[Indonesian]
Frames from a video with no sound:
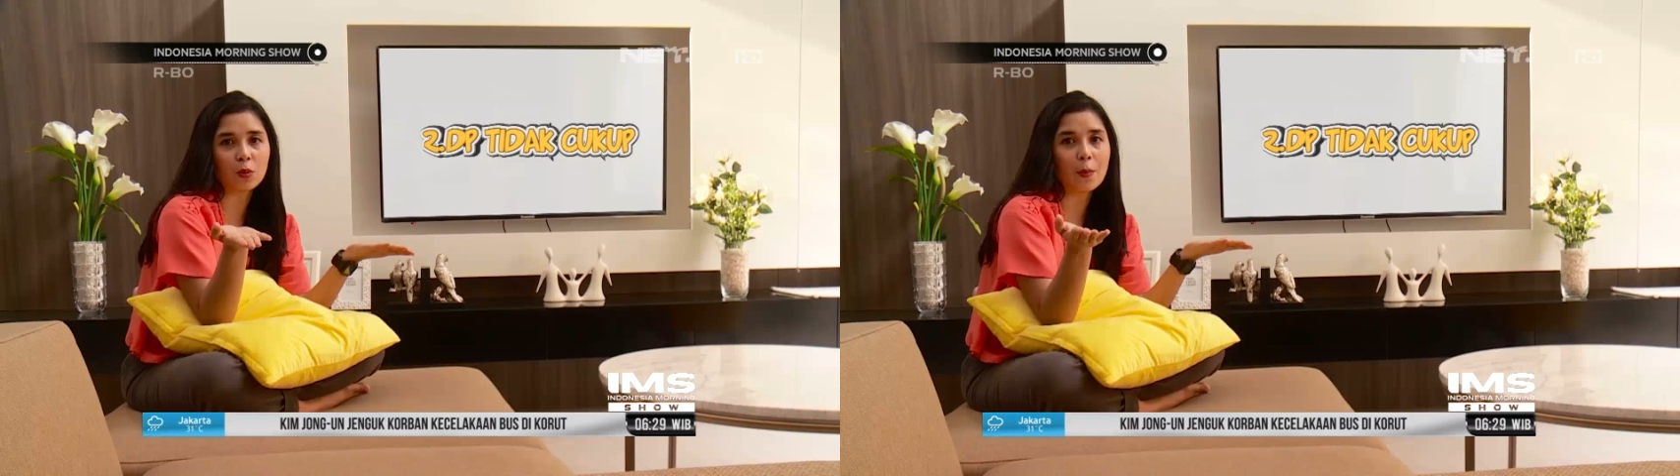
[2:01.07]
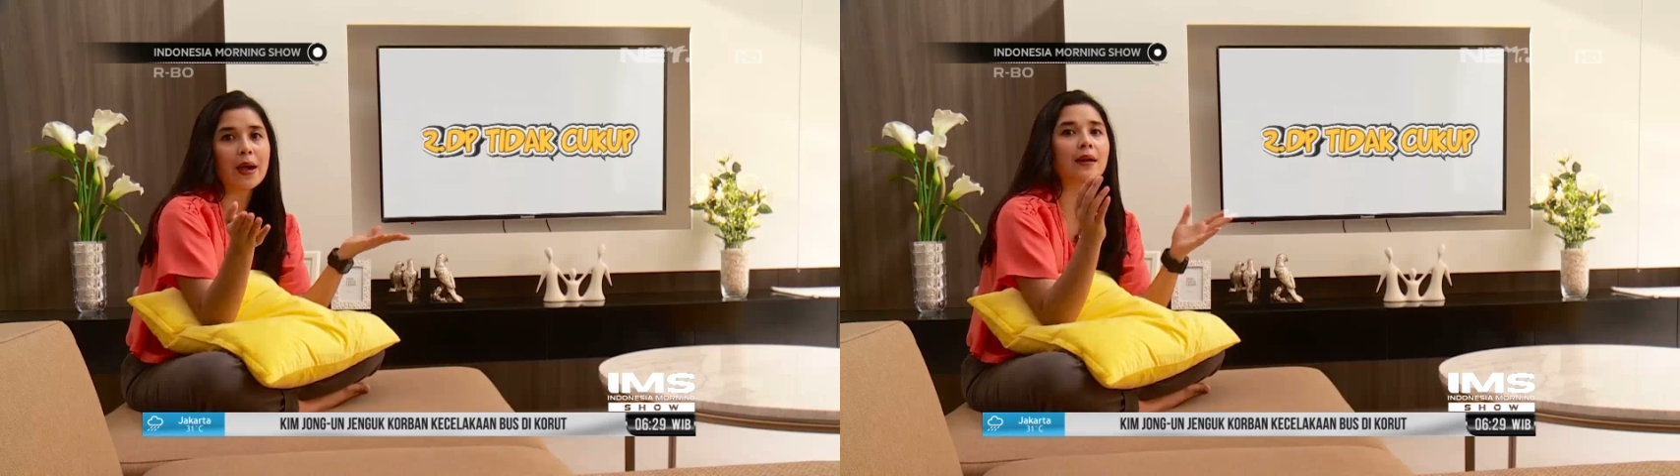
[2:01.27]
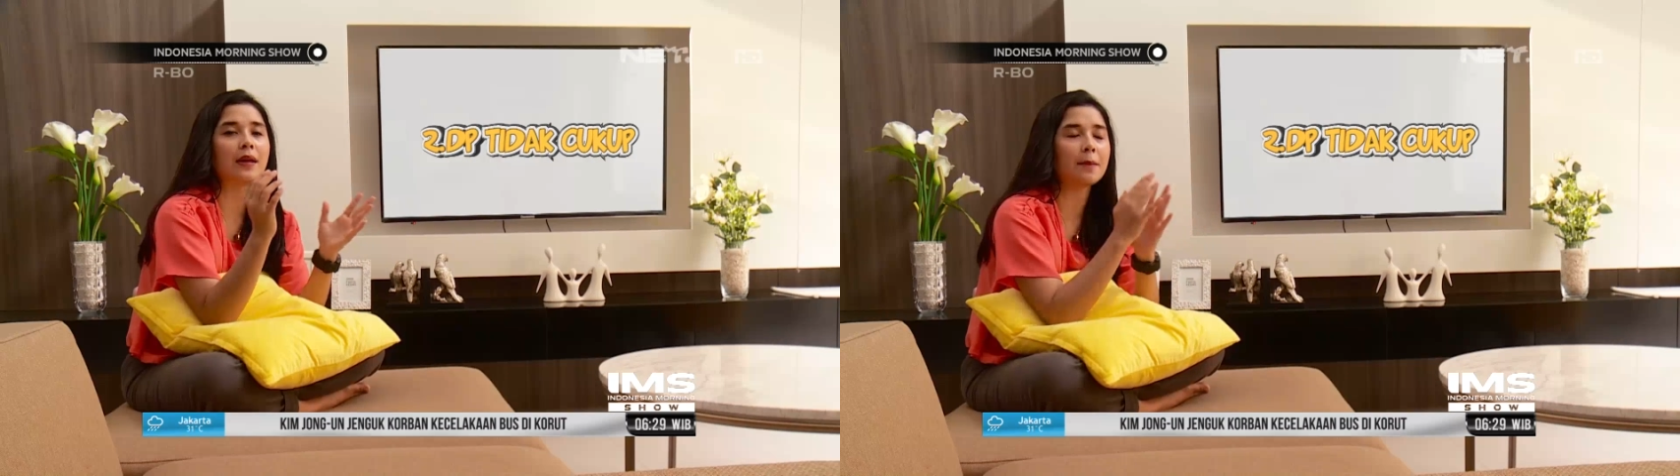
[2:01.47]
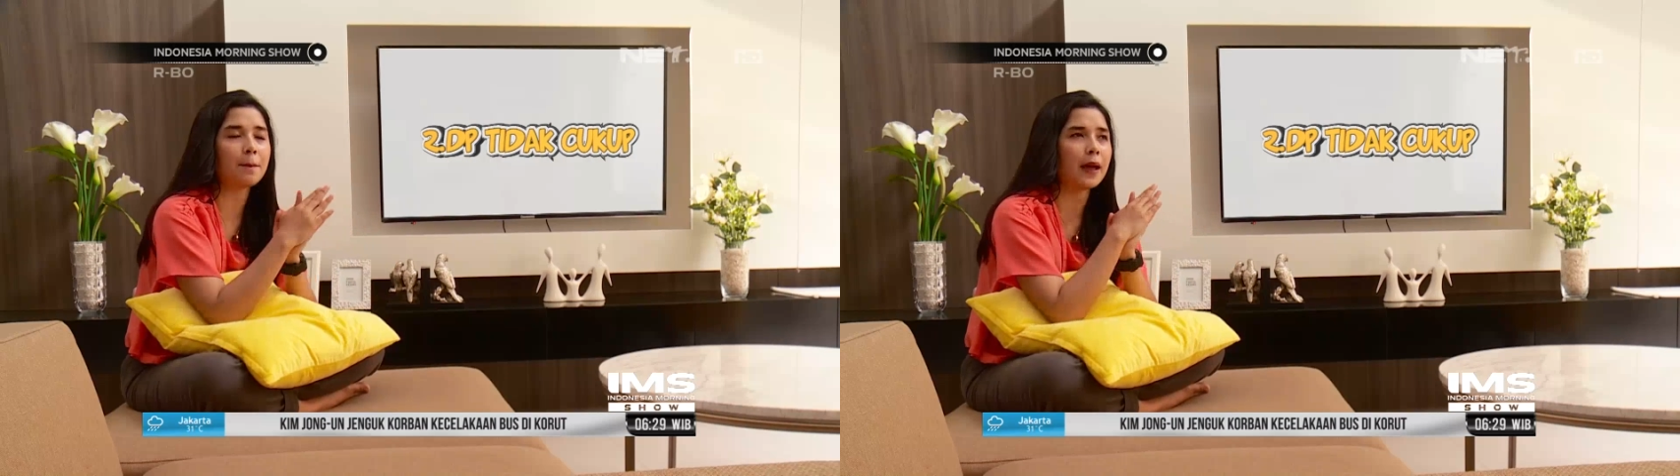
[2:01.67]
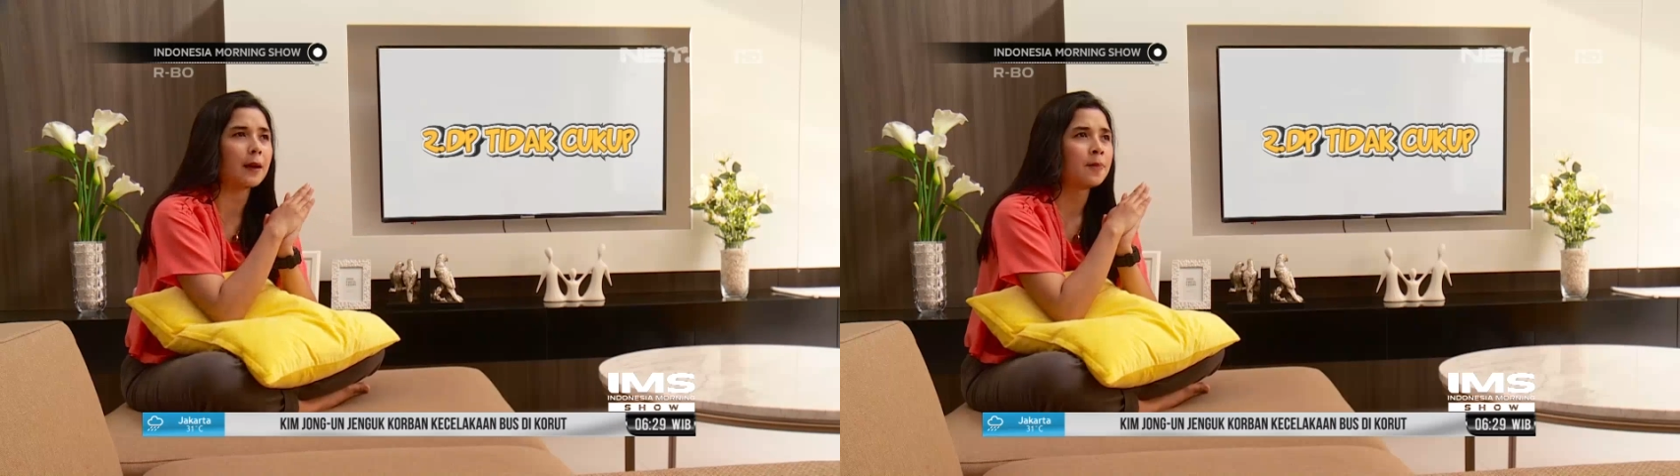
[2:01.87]
membayar
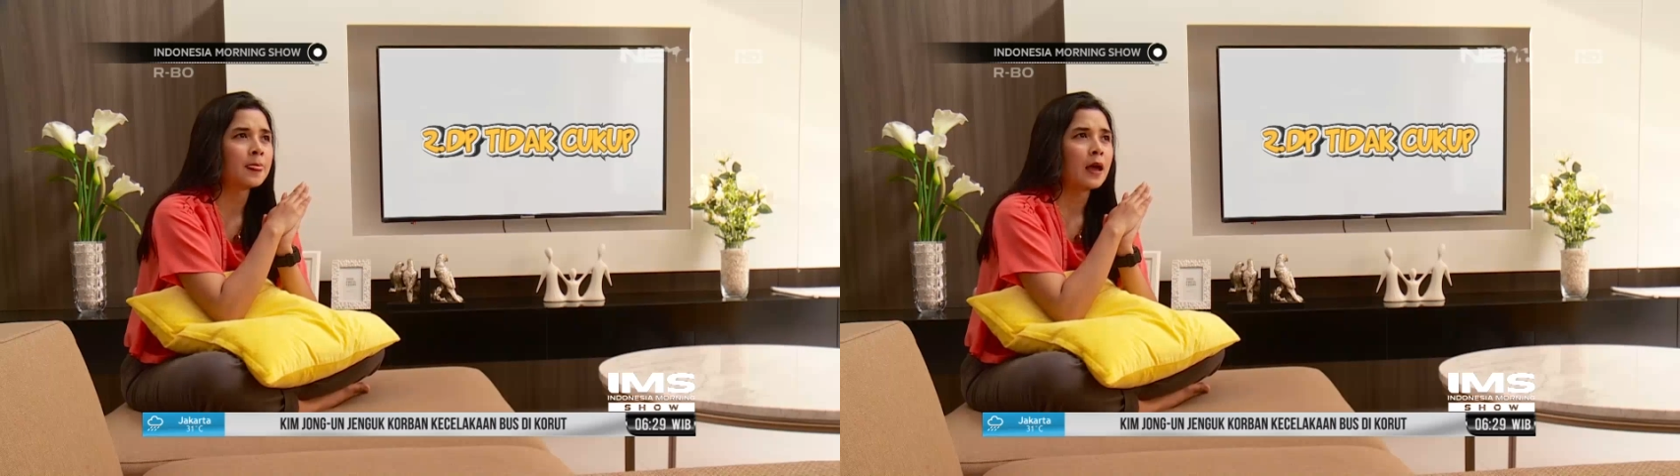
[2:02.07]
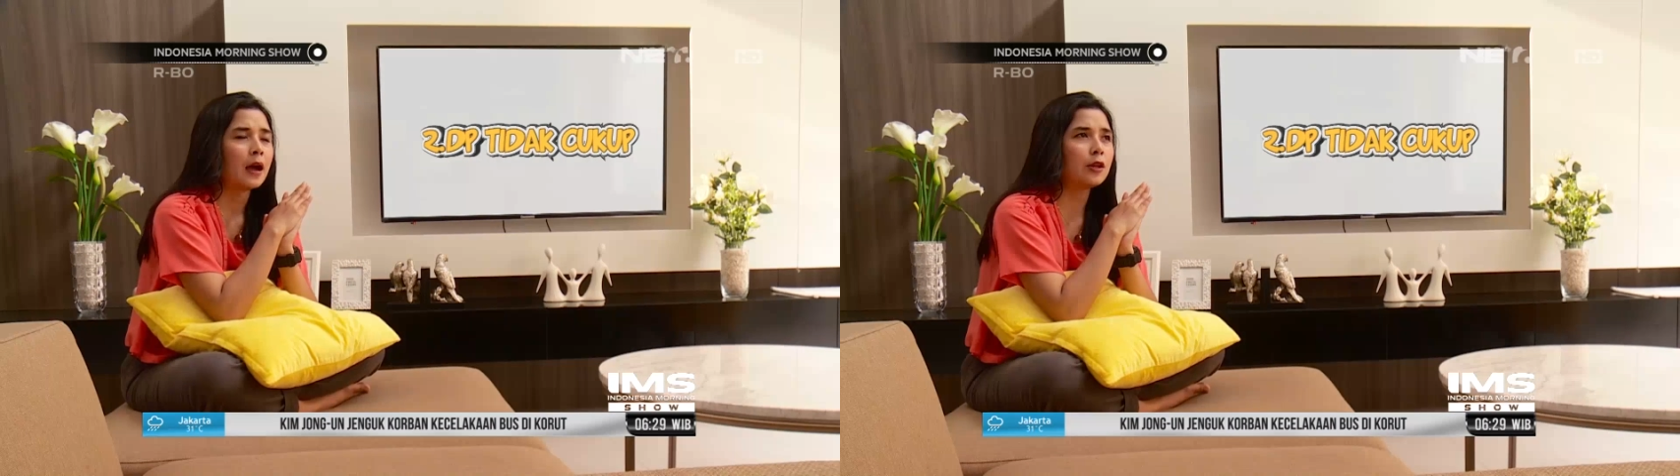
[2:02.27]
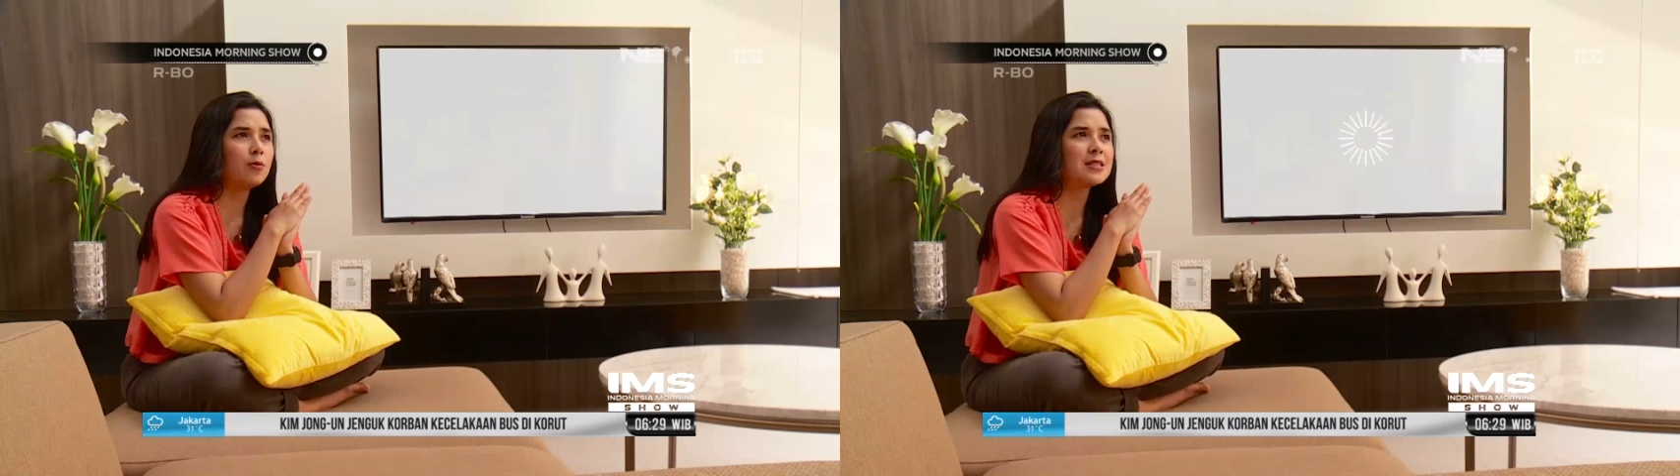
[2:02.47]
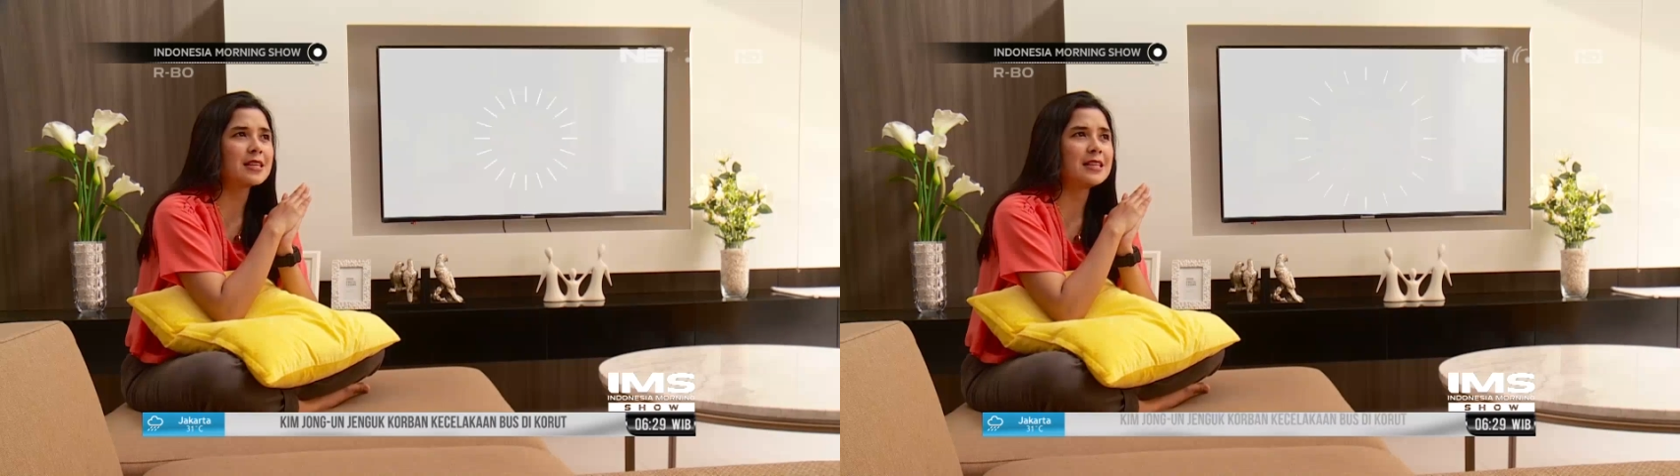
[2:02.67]
DP atau bisa